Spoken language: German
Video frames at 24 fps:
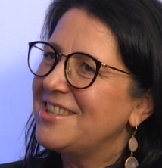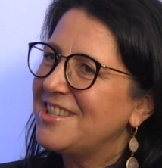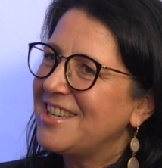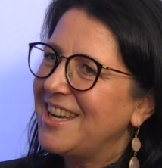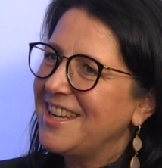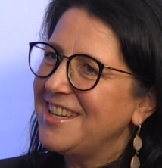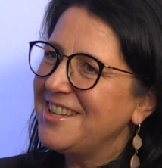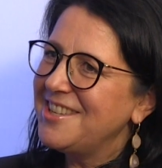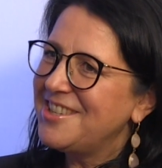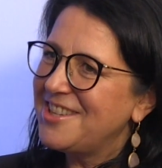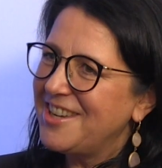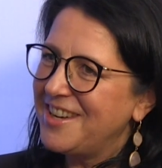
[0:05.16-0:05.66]

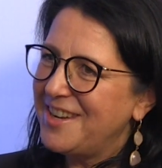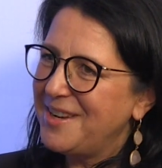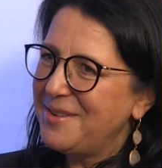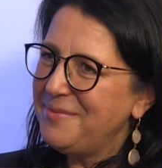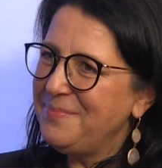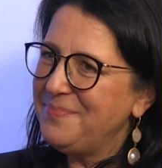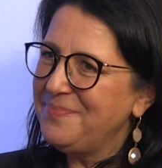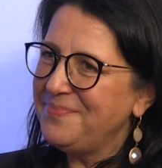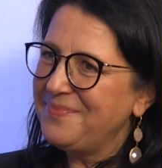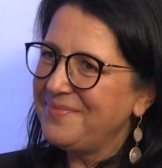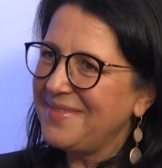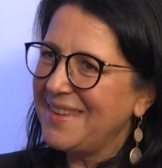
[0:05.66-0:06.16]
Jaden Jay,
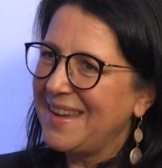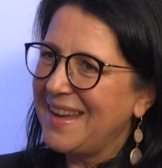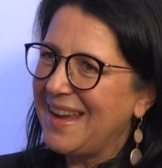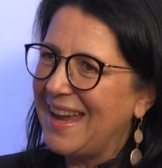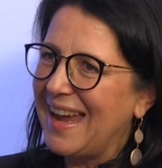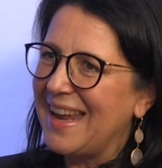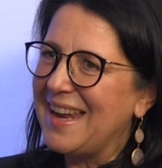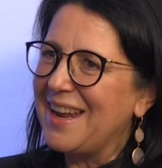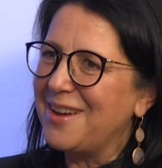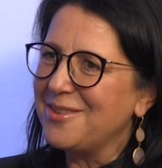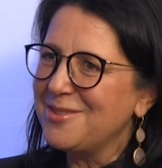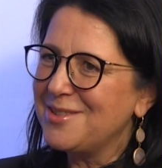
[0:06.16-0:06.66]

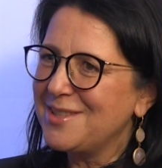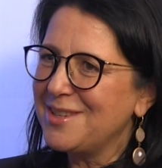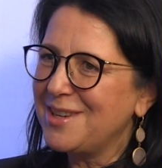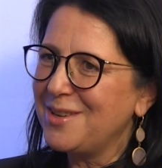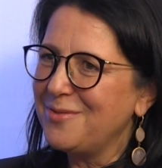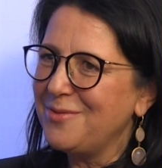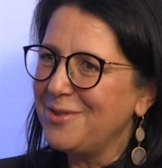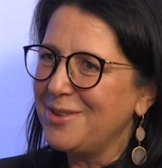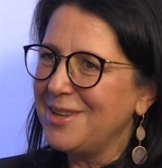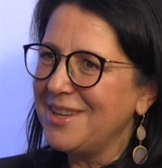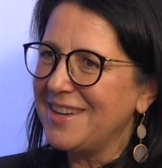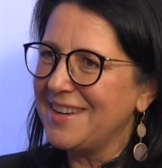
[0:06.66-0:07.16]
ein
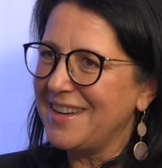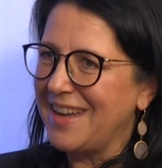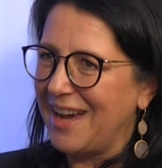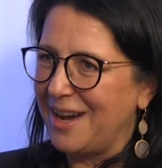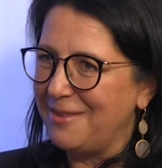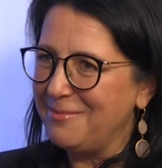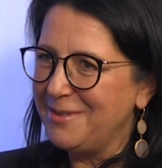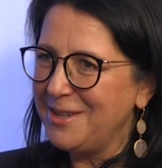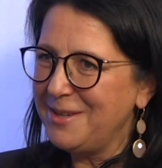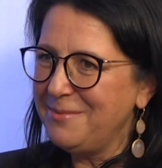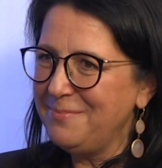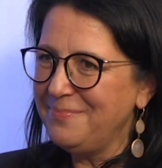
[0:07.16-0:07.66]
außergewöhnlicher
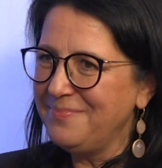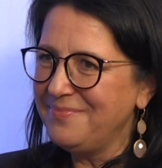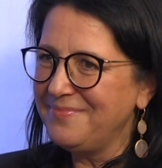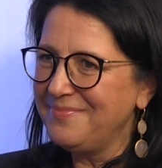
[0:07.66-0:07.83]
Name,